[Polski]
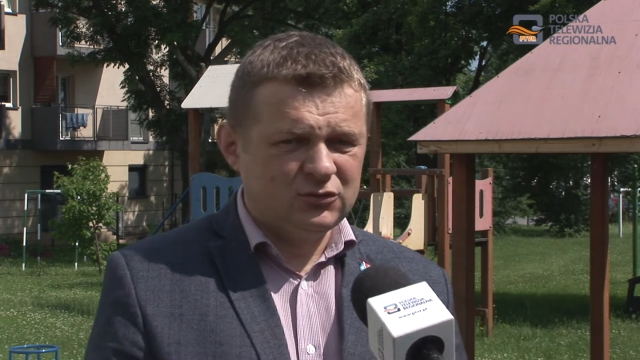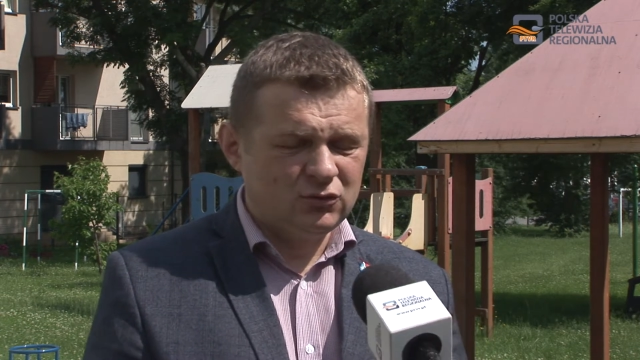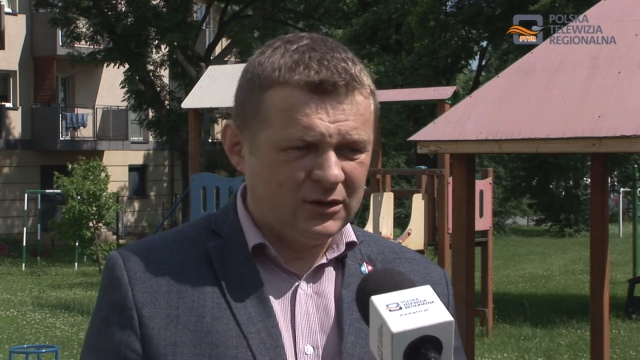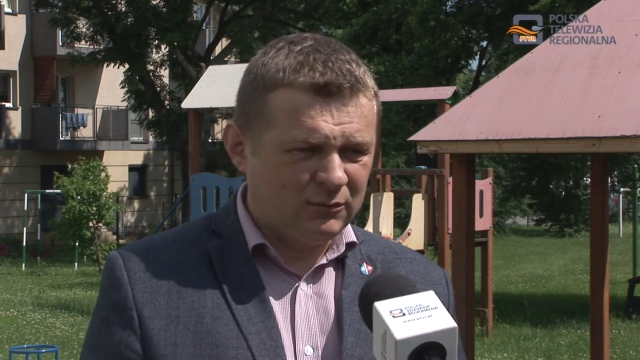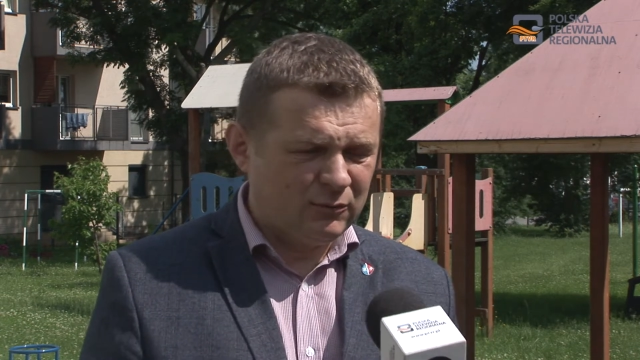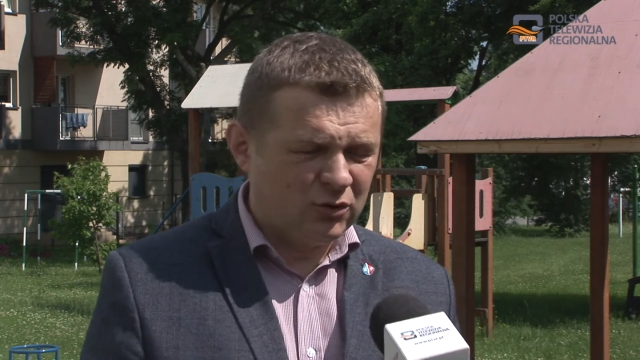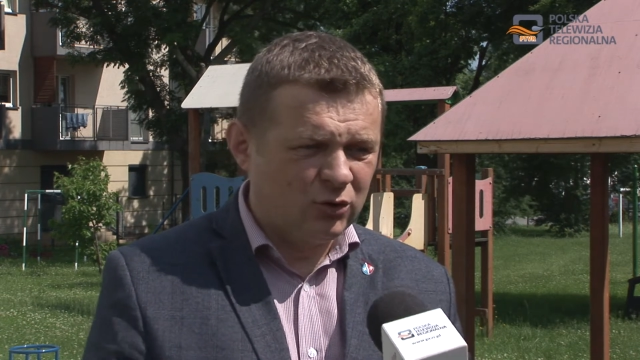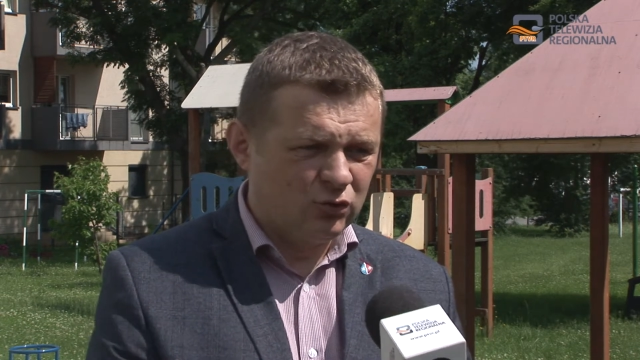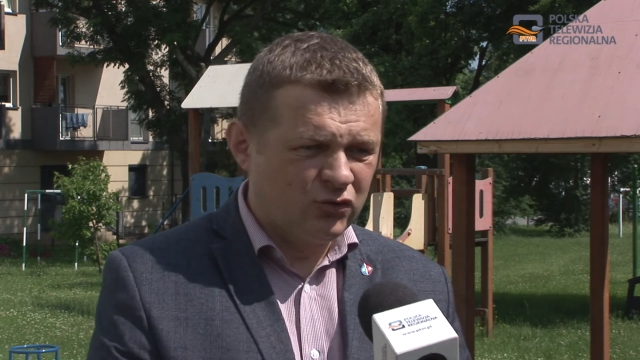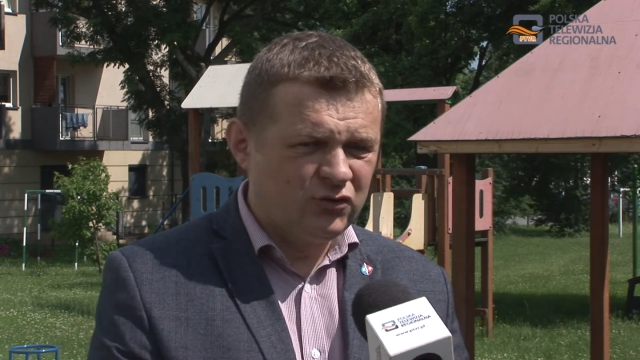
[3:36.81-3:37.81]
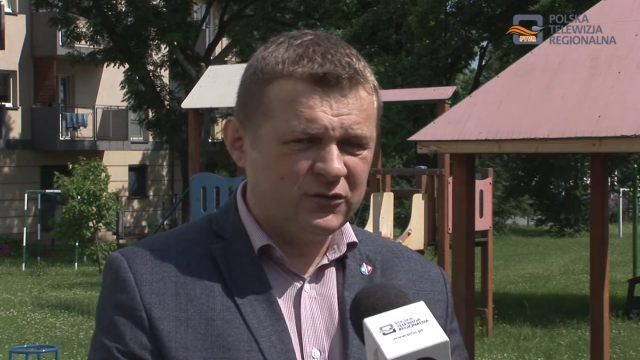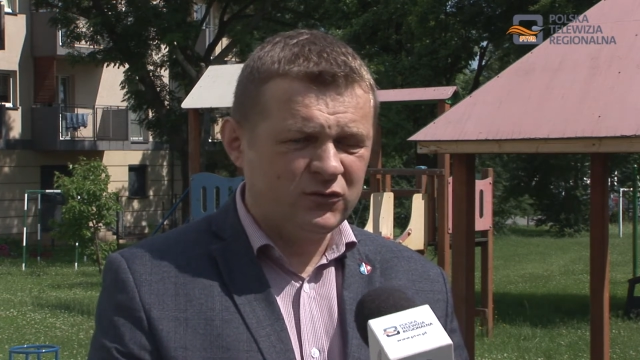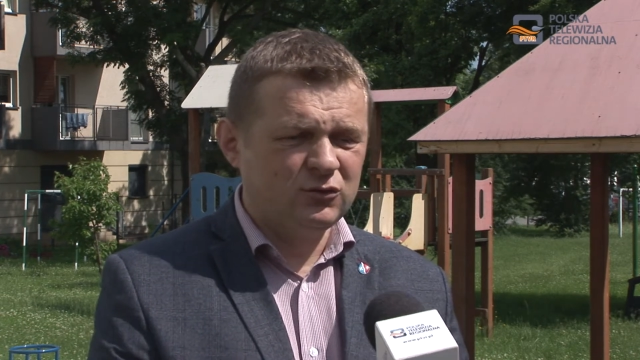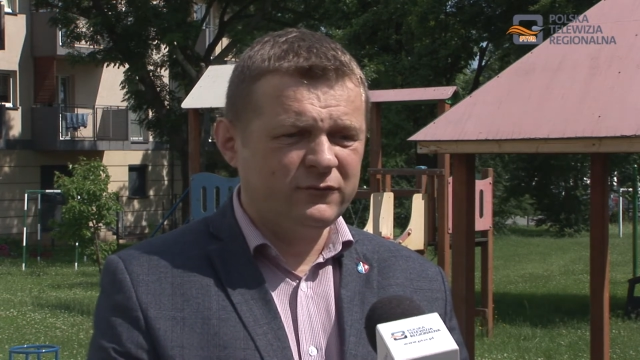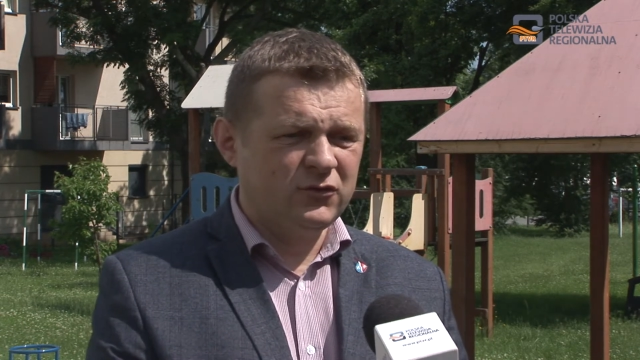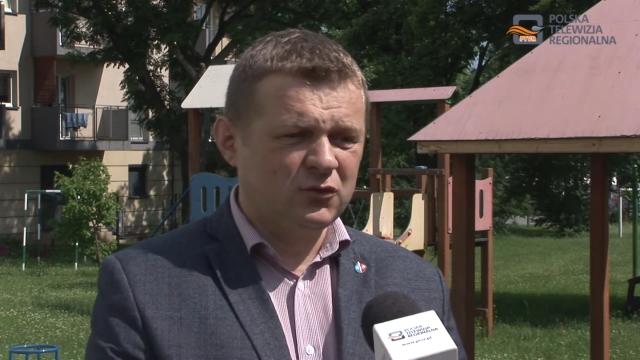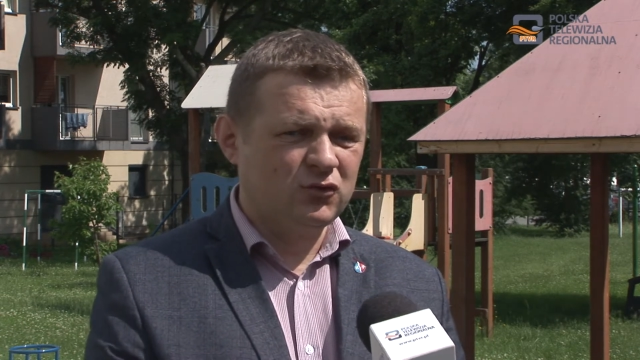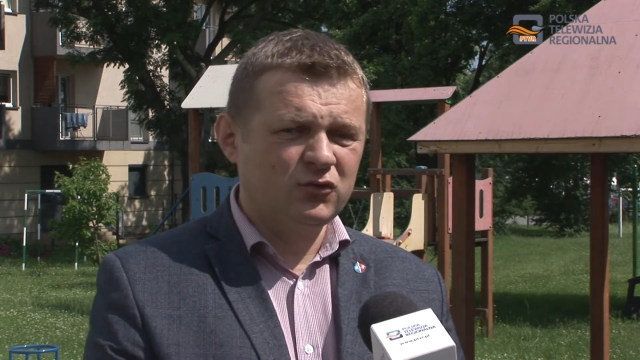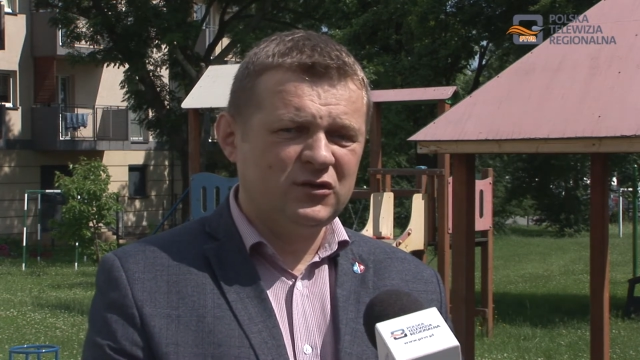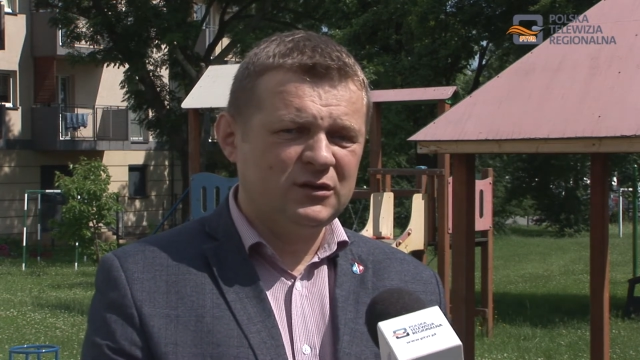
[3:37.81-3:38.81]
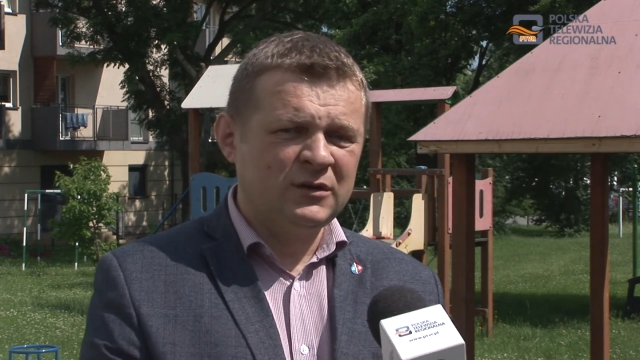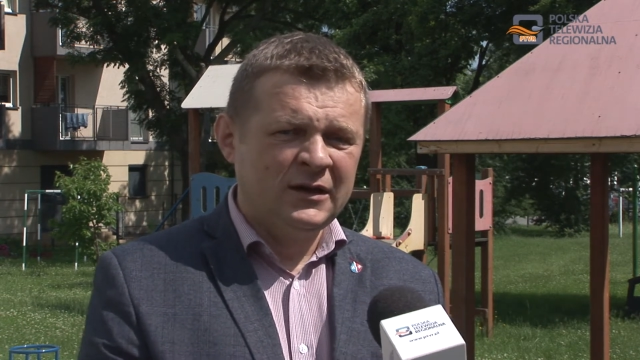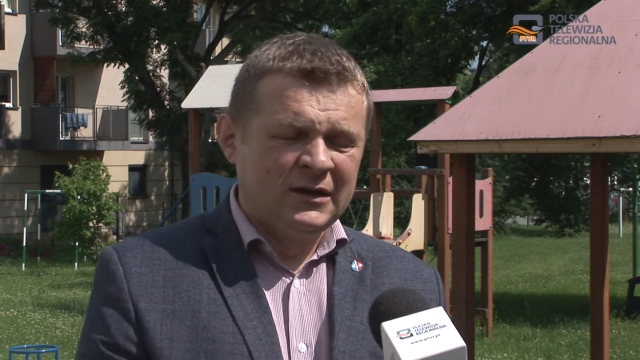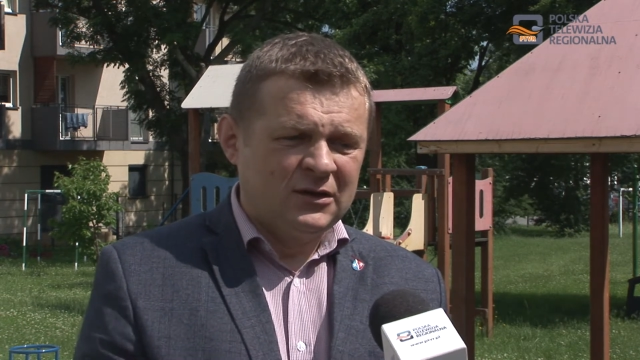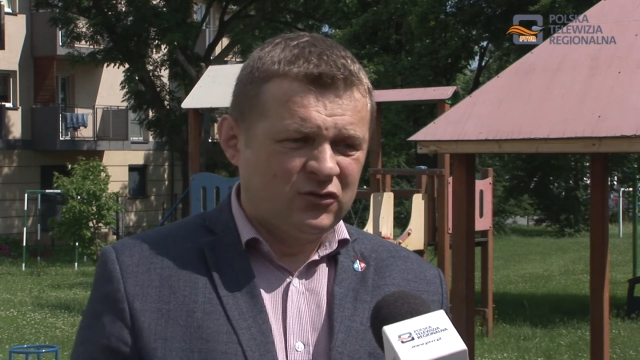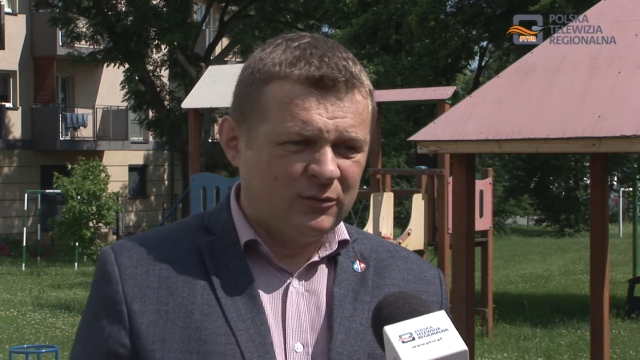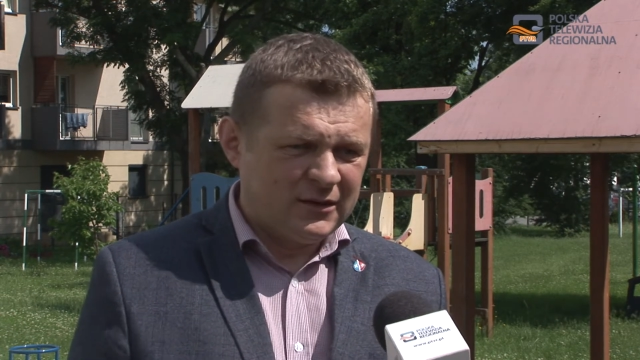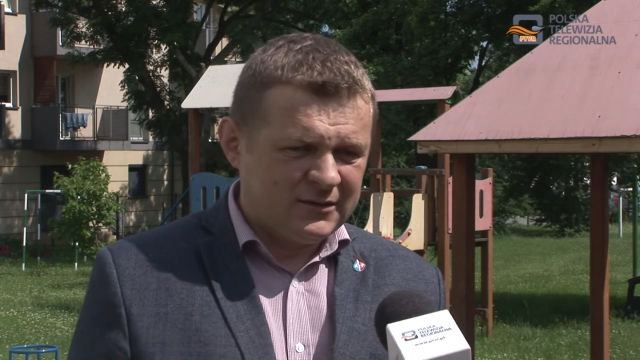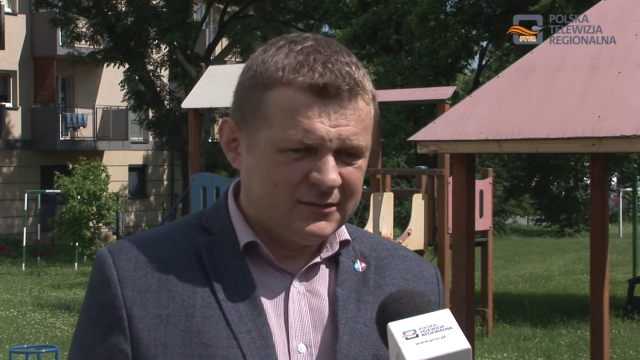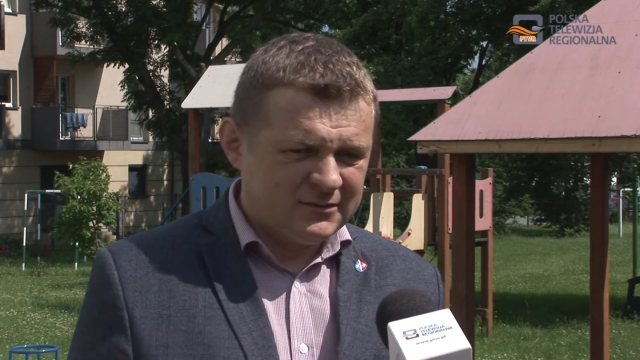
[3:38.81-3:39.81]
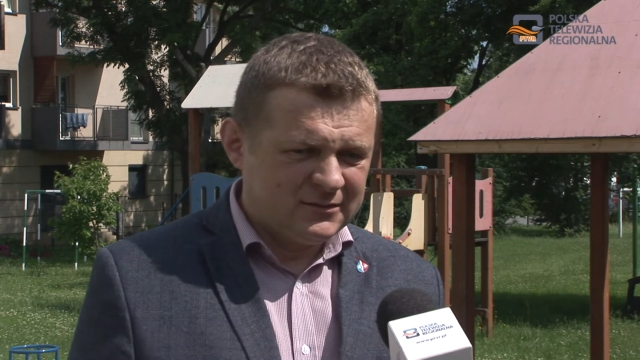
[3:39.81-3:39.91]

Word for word: Tutaj mamy około 30, w związku z tym trzeba